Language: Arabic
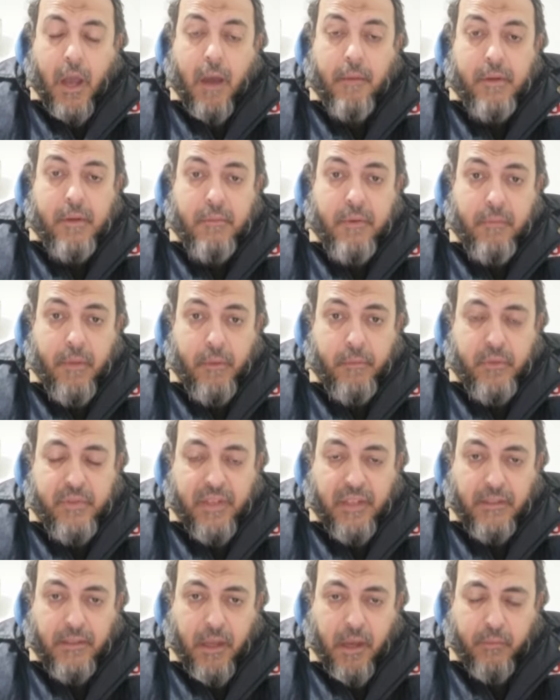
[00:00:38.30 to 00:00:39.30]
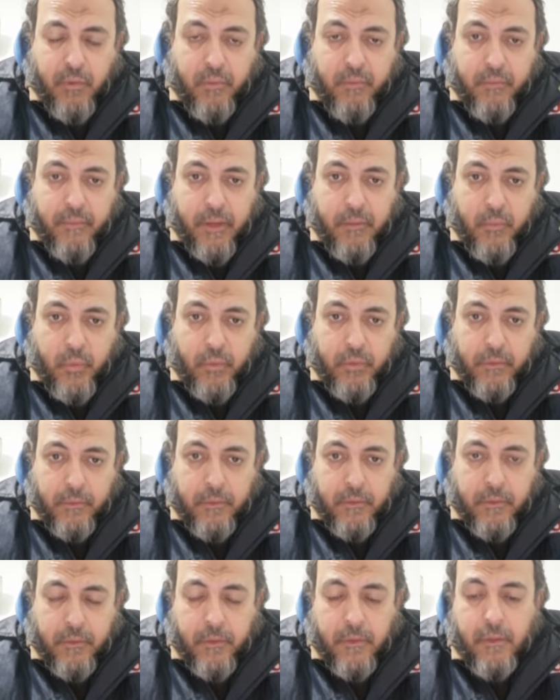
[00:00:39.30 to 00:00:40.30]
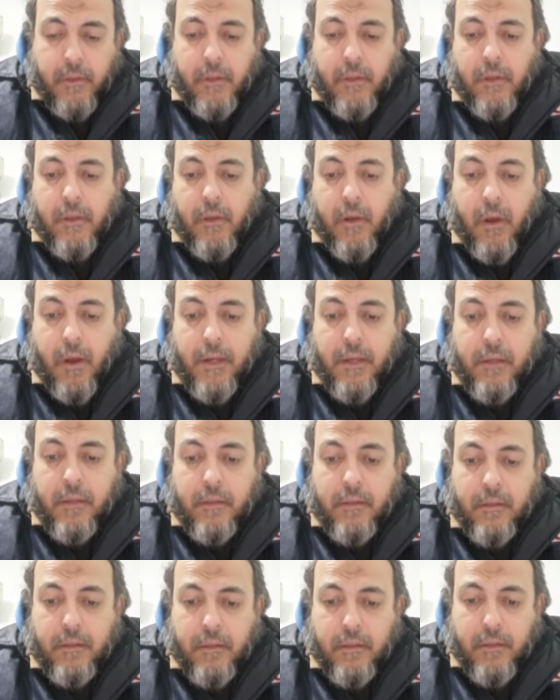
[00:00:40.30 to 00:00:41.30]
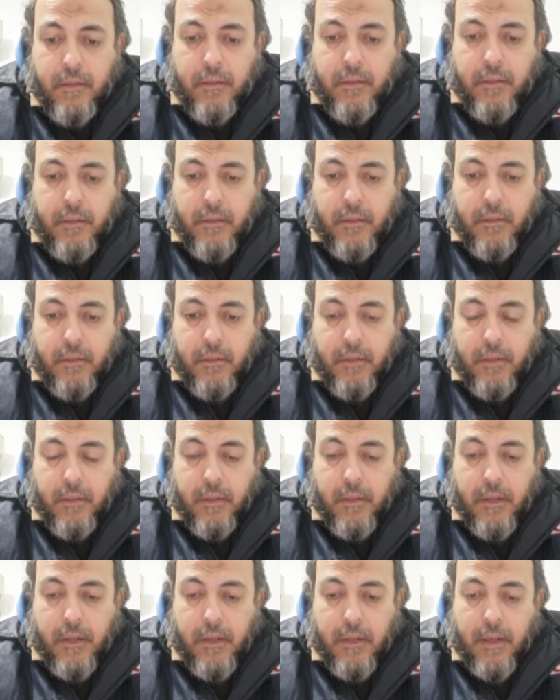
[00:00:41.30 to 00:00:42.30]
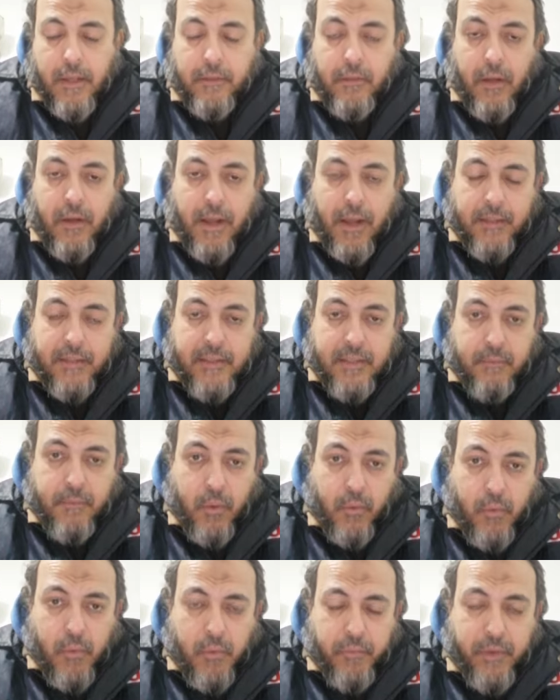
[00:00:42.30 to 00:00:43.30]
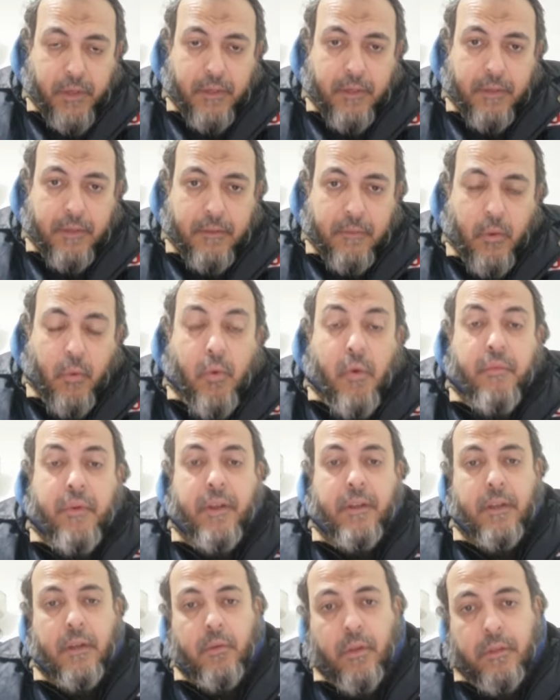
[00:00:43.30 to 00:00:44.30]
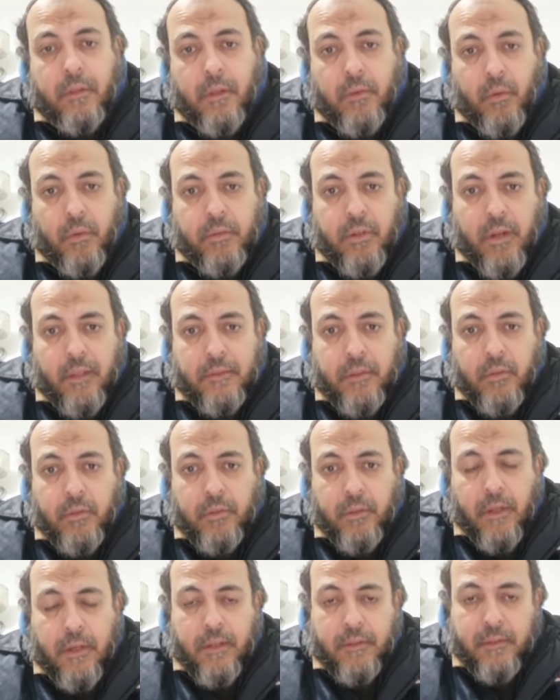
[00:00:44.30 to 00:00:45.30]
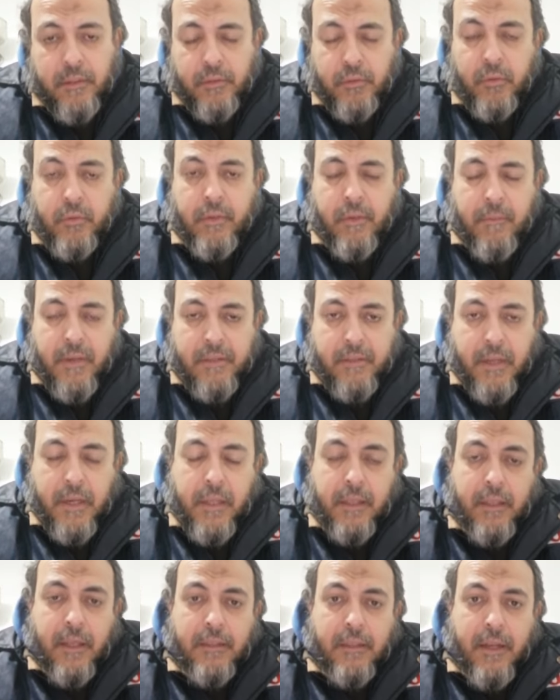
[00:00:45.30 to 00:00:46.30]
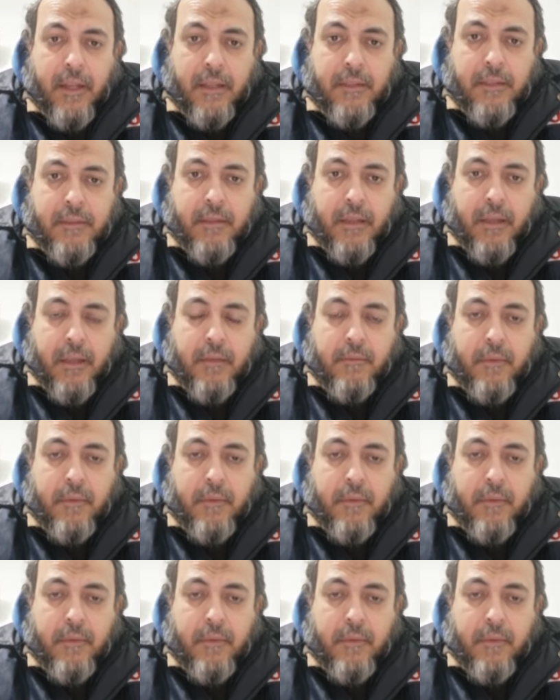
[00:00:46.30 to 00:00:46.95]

عمرو بن ميمون سيدنا عمرو بن ميمون قال آه قال حديثا موقوفا موقوفا نحن قلت لحضراتكم قبل ذلك ان الحديث